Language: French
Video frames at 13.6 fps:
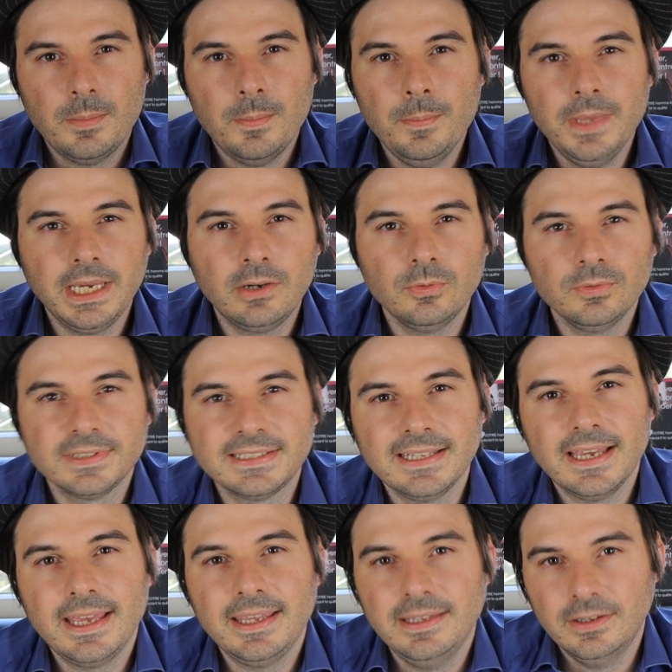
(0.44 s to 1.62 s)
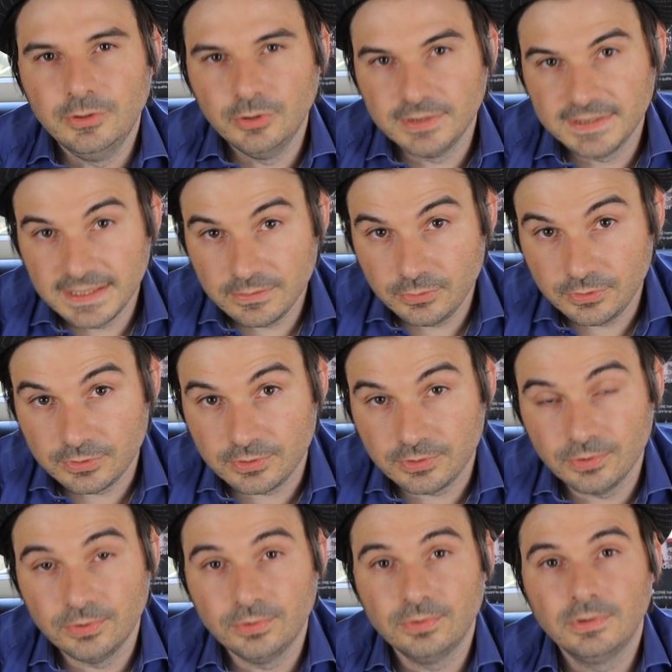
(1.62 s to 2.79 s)
Mes conseils de
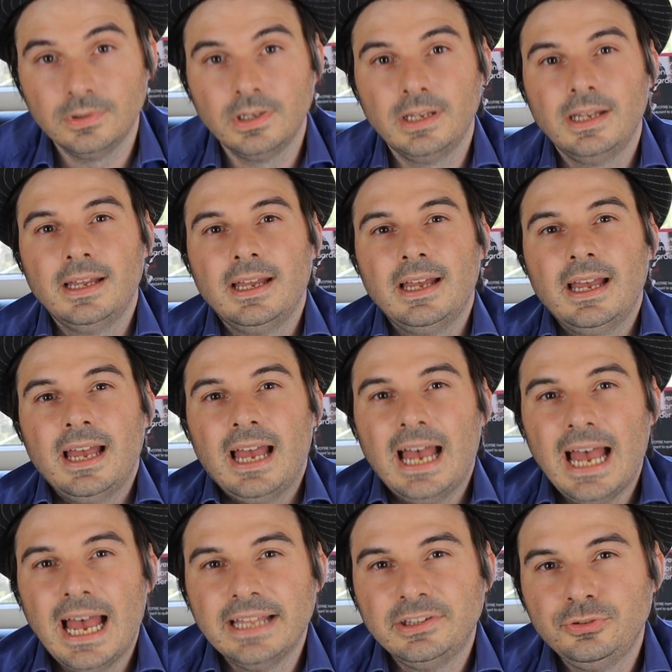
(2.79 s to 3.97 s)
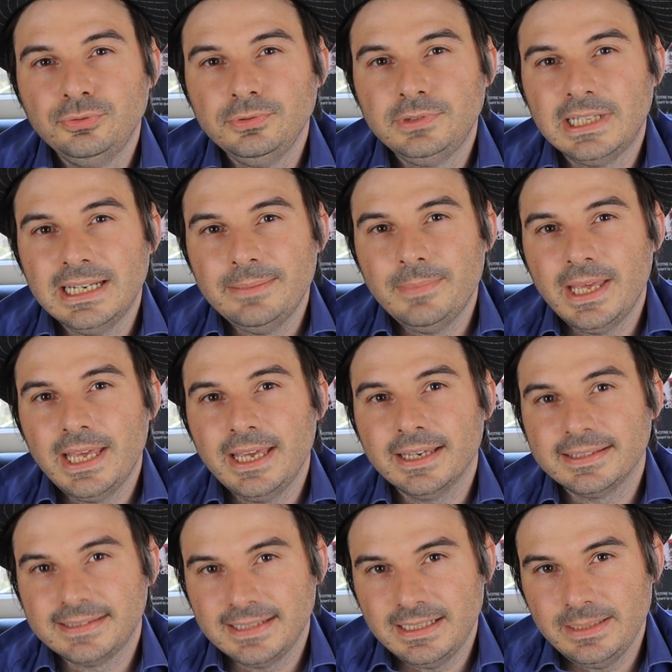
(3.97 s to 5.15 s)
séduction à toutes les mères
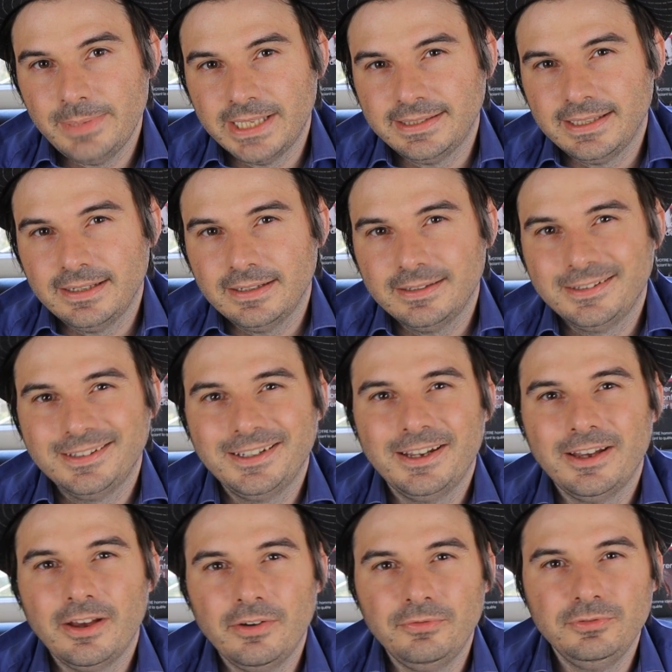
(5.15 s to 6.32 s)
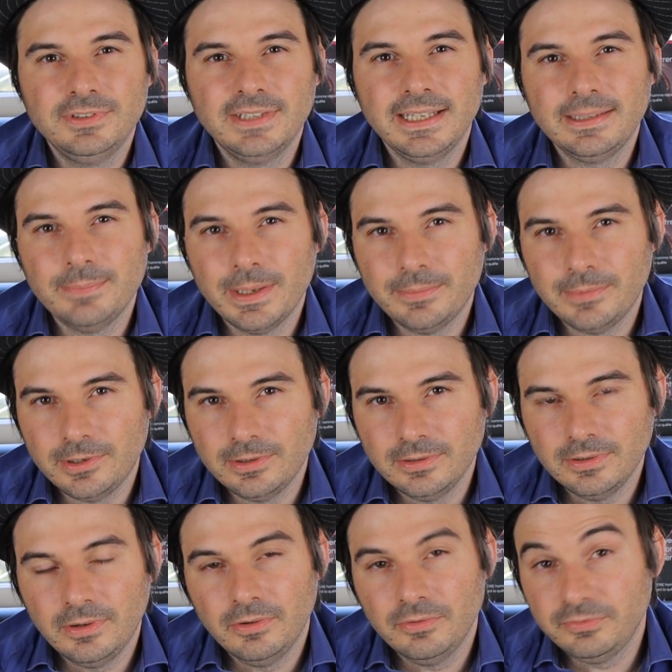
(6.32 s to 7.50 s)
célibataires. Vous êtes
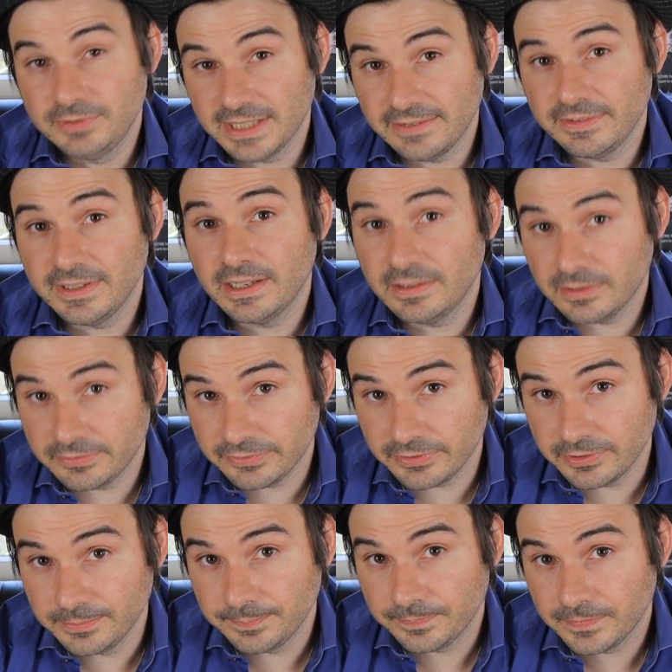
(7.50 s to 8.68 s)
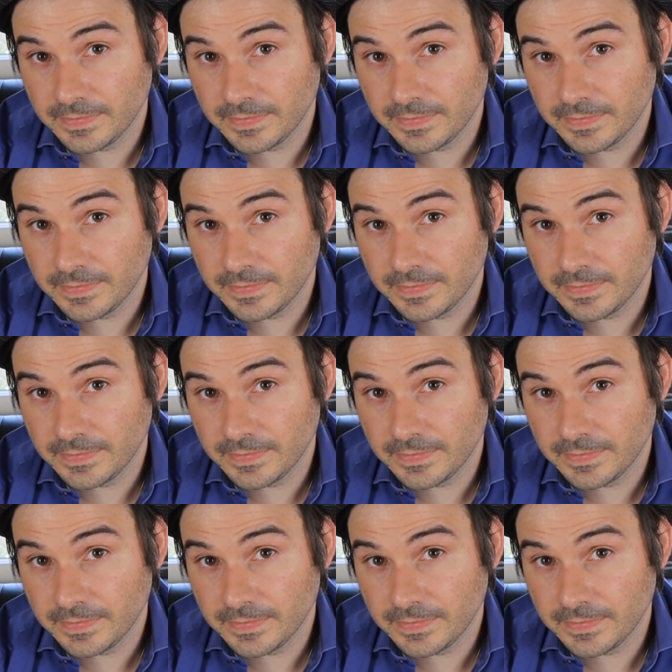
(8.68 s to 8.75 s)
maman, vous avez un enfant.